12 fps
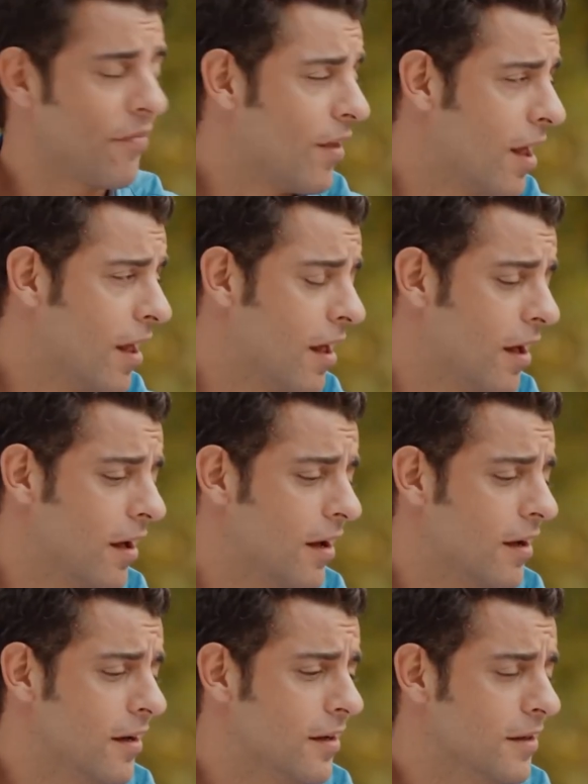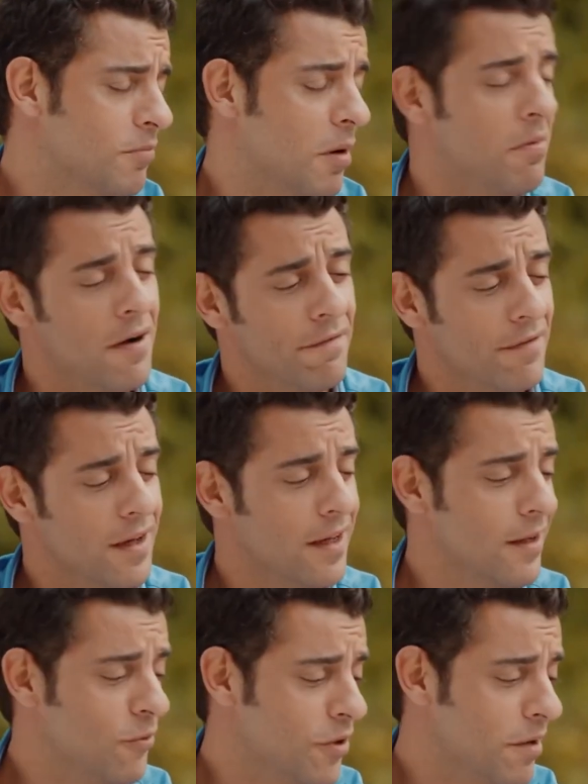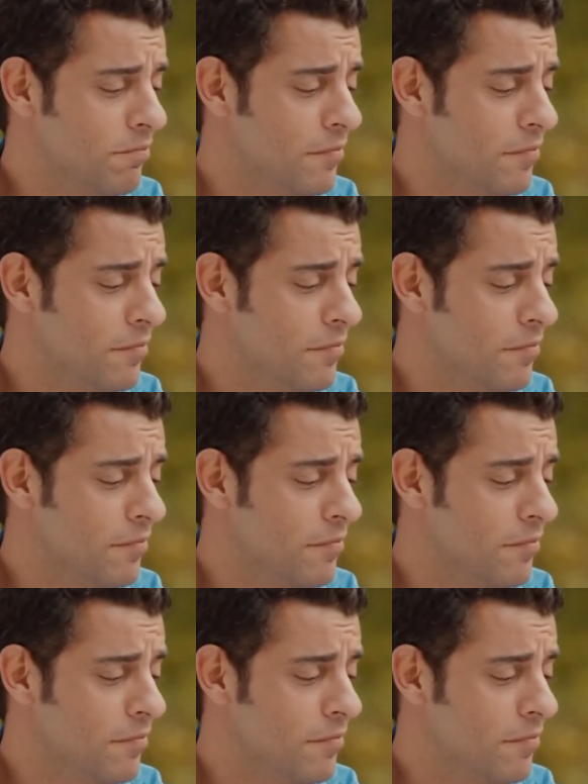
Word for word: لي أه، بابا ورنيم خانوا